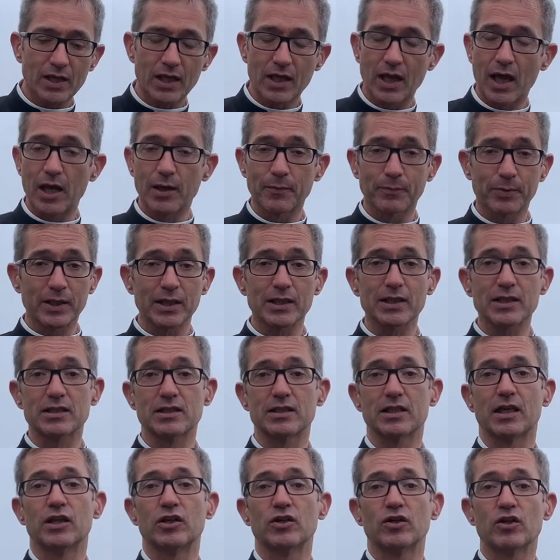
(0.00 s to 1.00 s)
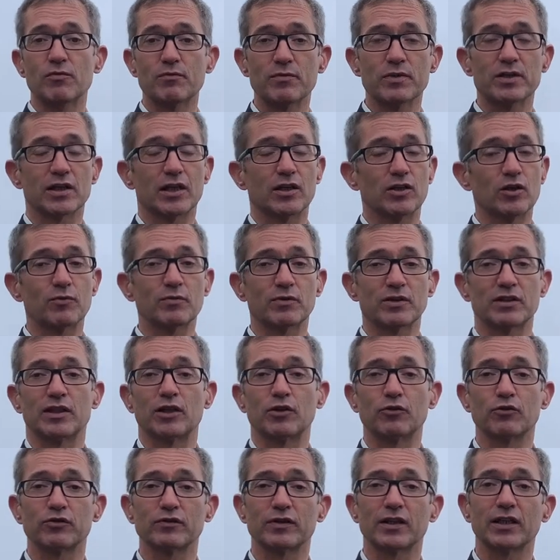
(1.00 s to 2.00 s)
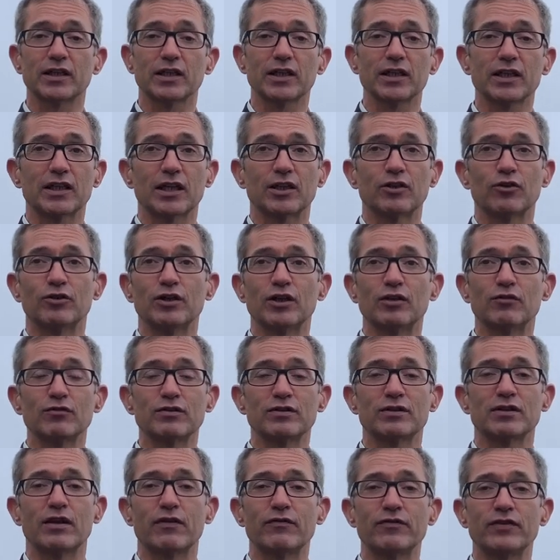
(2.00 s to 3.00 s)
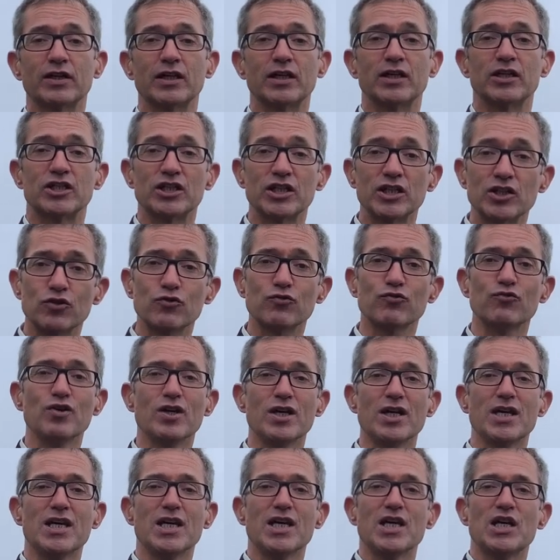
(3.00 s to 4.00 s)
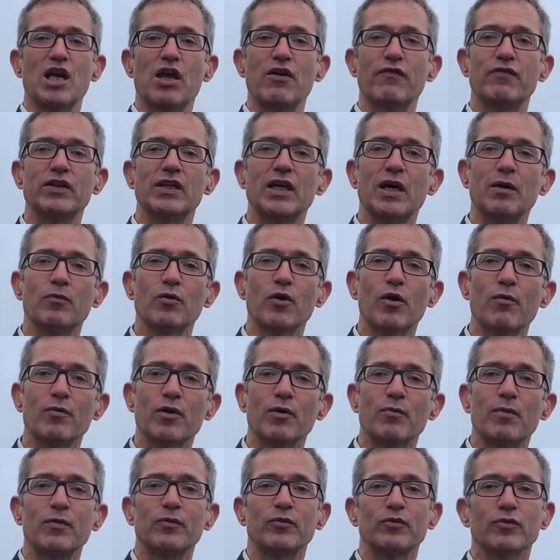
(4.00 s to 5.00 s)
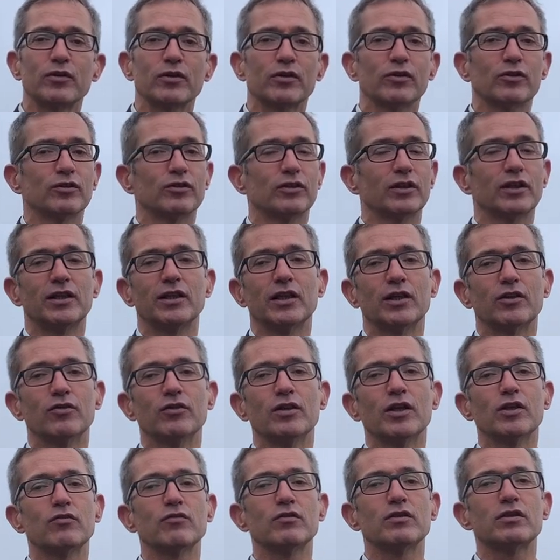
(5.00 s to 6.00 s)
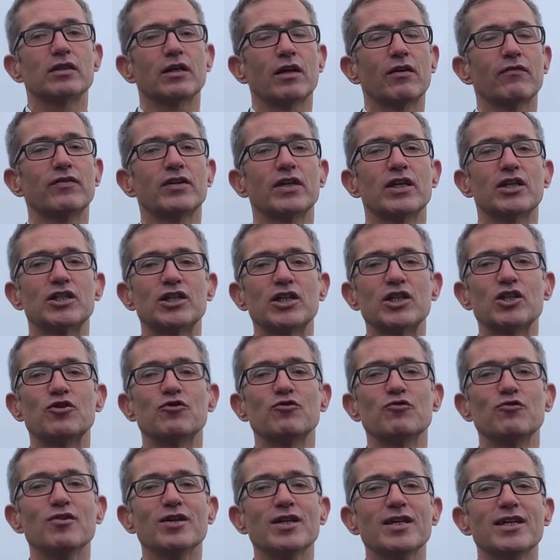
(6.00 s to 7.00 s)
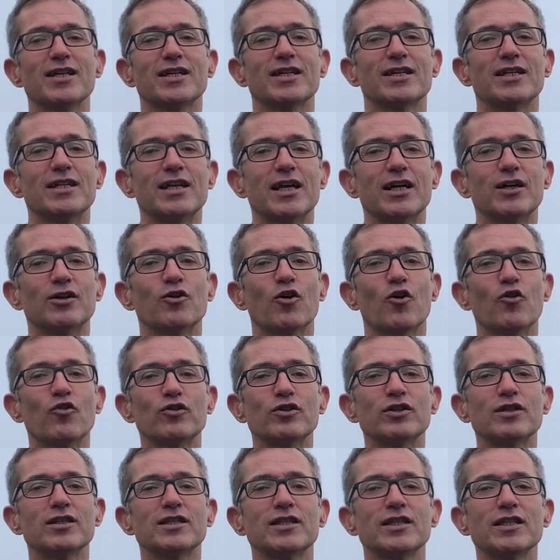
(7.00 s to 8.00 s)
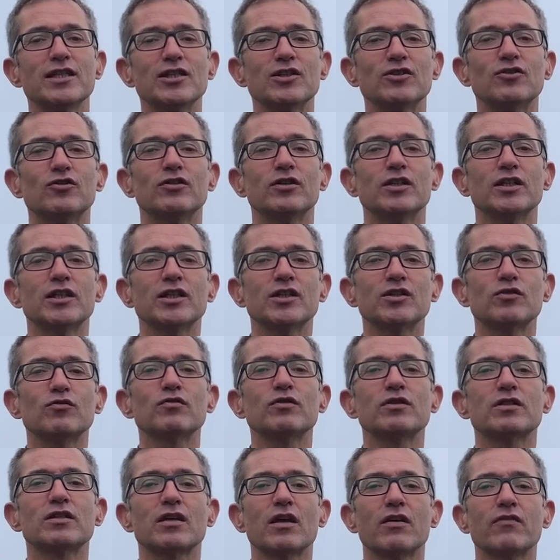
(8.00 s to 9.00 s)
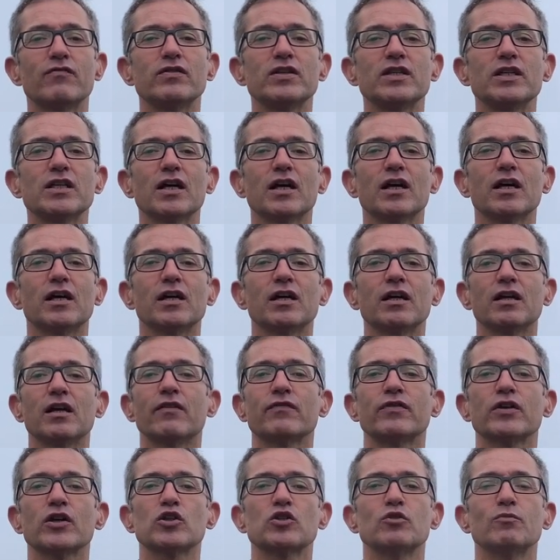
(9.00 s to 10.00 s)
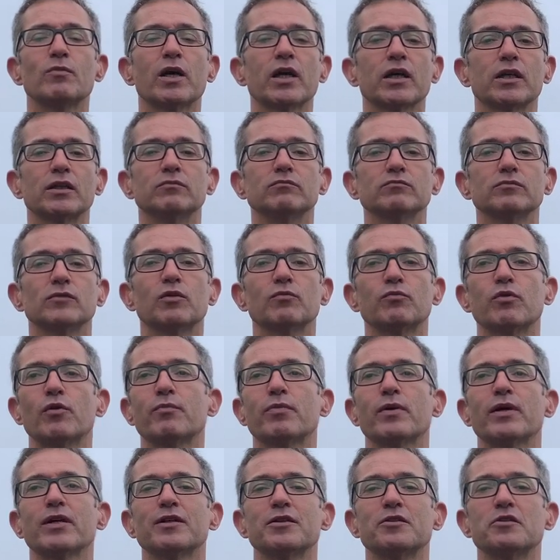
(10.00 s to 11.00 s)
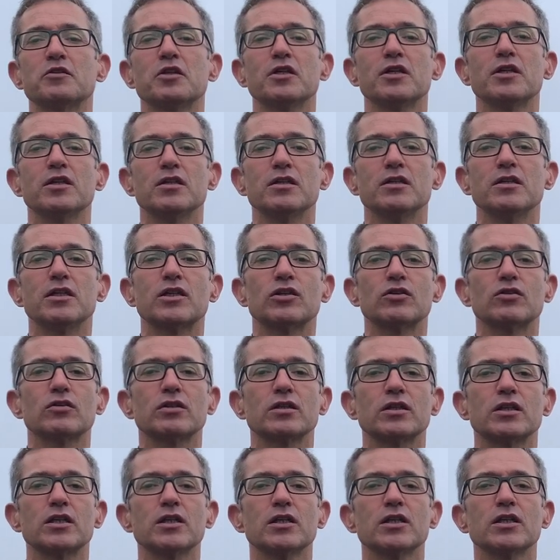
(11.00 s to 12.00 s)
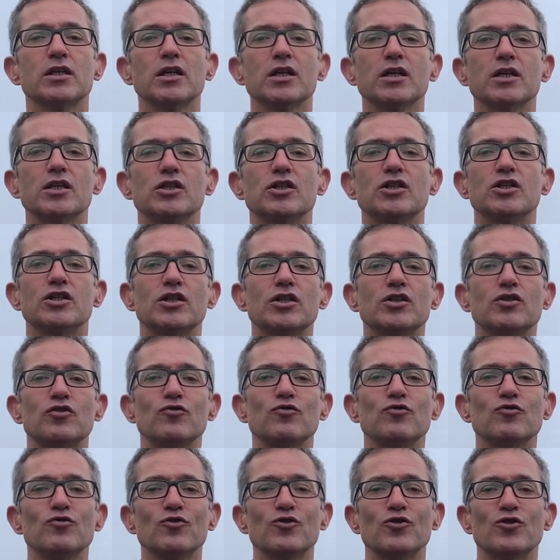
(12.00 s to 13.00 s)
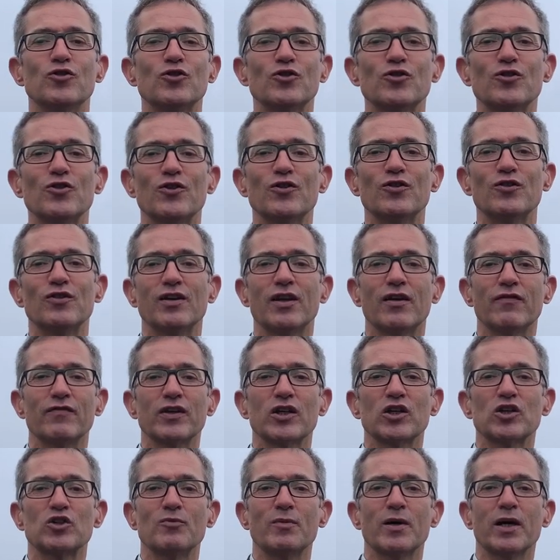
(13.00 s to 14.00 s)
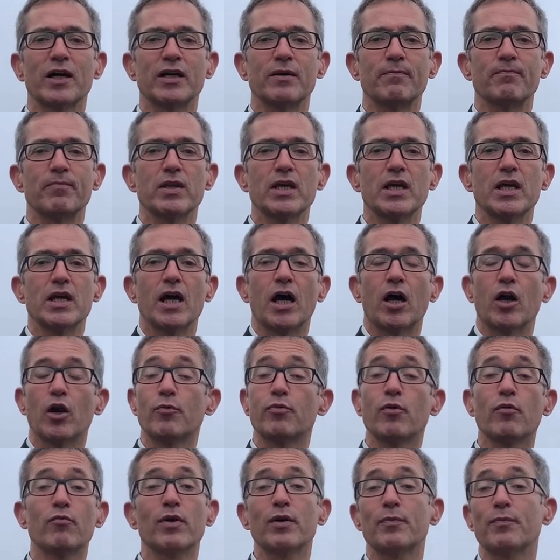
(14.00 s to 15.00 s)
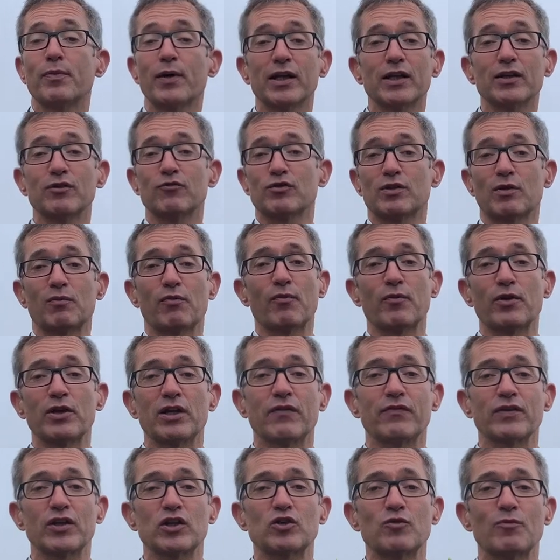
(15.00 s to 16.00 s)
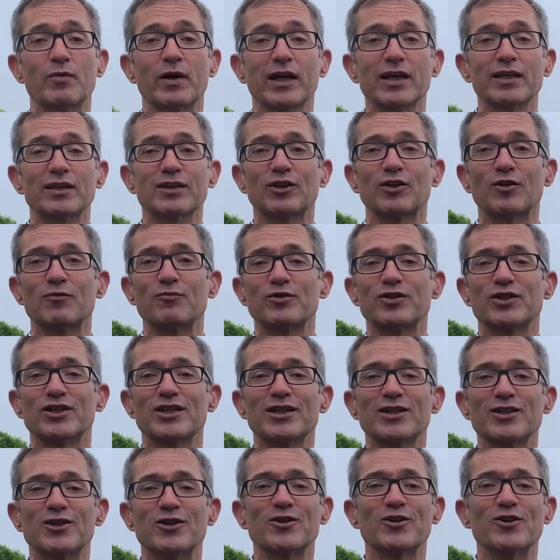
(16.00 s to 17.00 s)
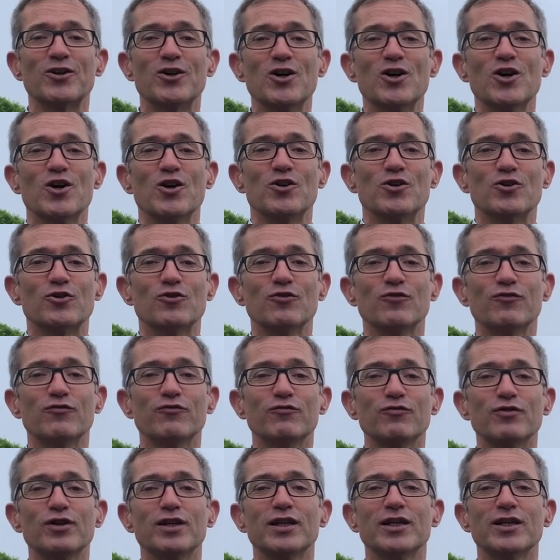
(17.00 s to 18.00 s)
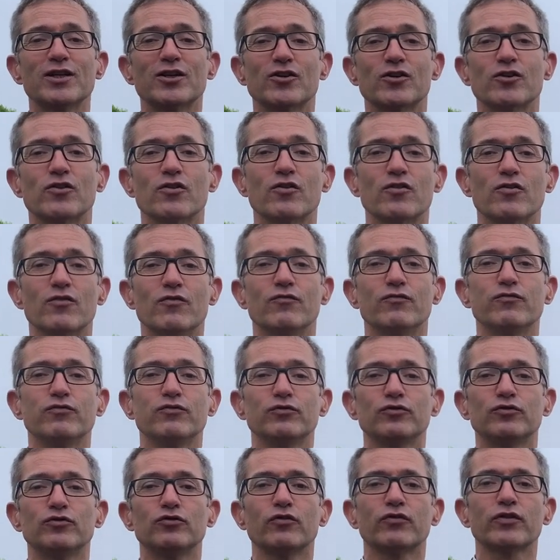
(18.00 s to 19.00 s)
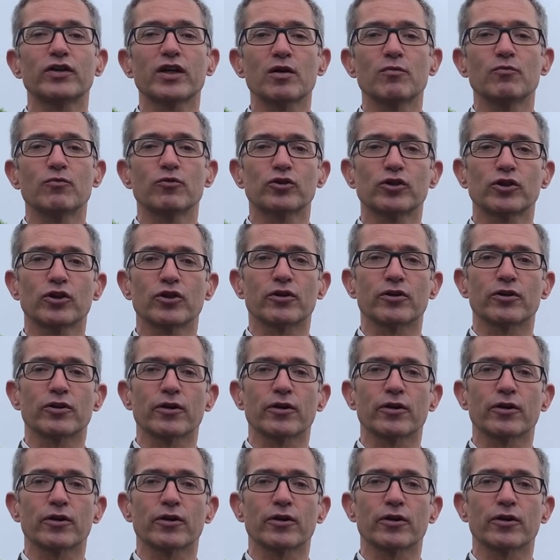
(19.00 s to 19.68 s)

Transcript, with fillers: Un prêtre, c'est un homme, c'est un homme qui s'est consacré, qui a donné toute sa vie à Jésus, évidemment, mais en même temps qu'il a donné toute sa vie à Jésus, il a aussi donné toute sa vie à la Vierge Marie. On ne peut pas euh, dissocier Jésus de euh, la Vierge Marie. Alors pour moi, parler tout simplement de la Vierge Marie, c'est comme si je voulais vous ouvrir mon cœur.